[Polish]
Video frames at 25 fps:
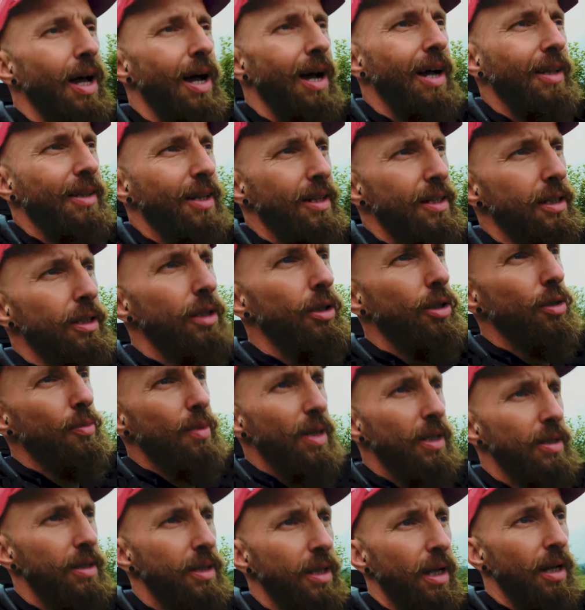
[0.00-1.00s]
A teraz idę do
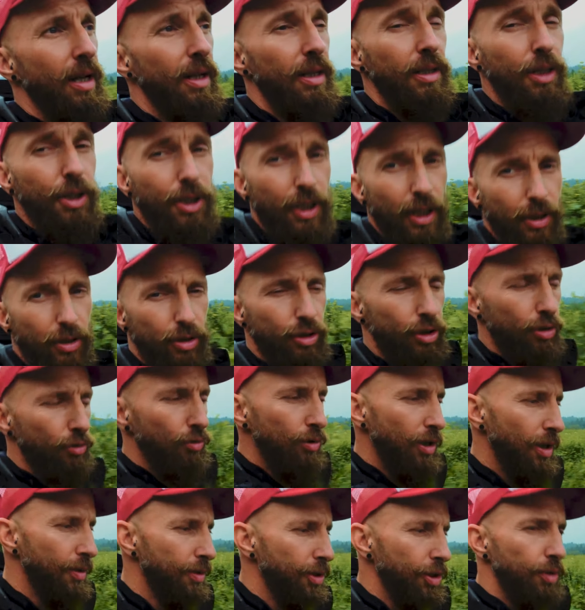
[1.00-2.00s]
miasta, liczę na to, że
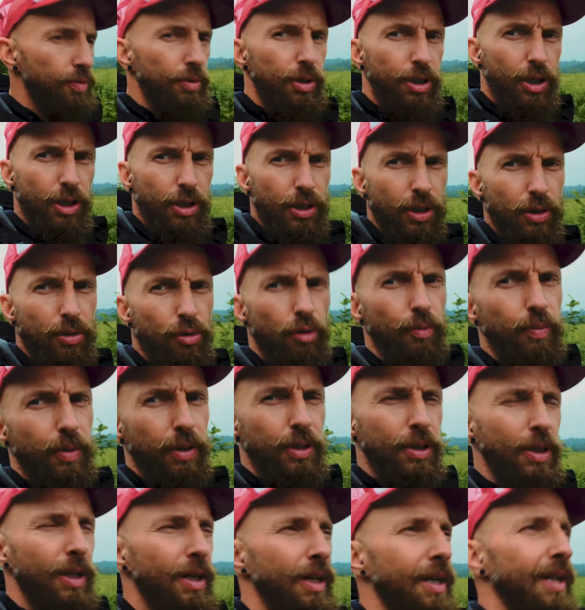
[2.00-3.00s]
uda coś mi się jeszcze
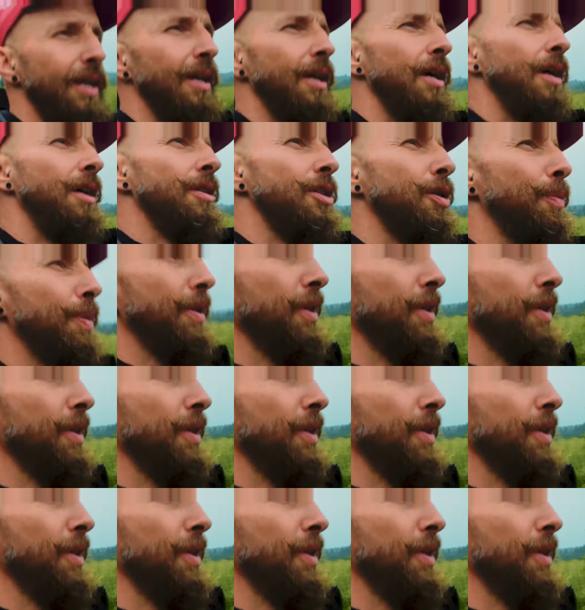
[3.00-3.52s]
kupić. Co